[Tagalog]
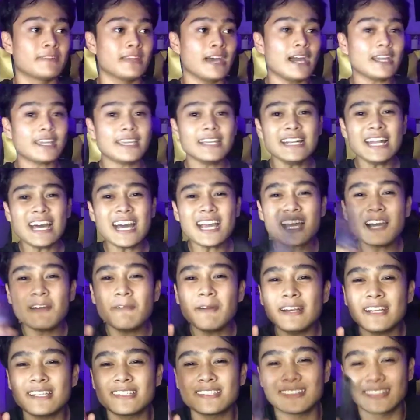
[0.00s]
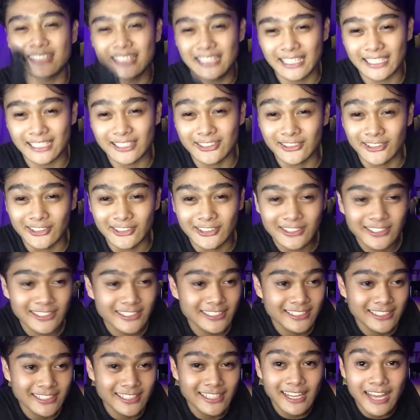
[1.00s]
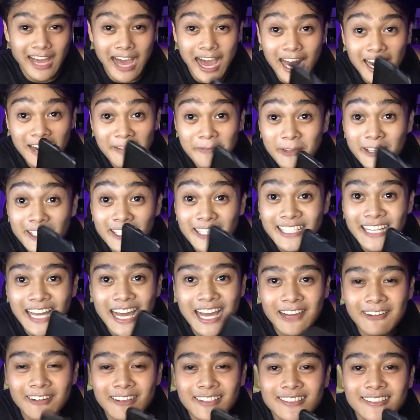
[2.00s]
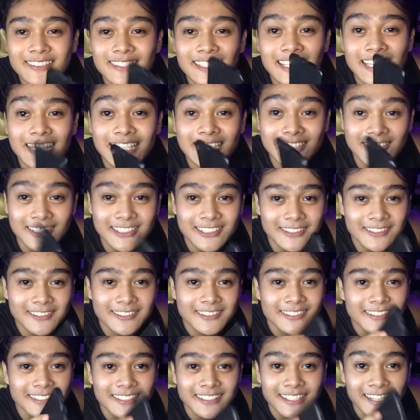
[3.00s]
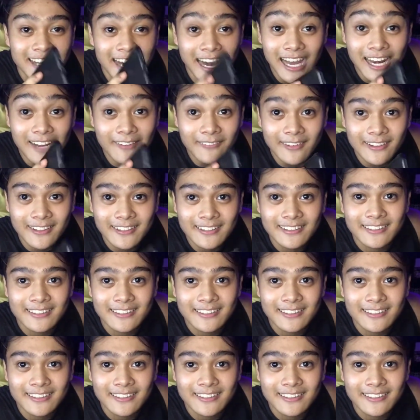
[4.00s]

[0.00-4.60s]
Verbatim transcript: Ang ginagawa ni Stilicho, alam mo yung ginagawa ni Stilicho, alam mo,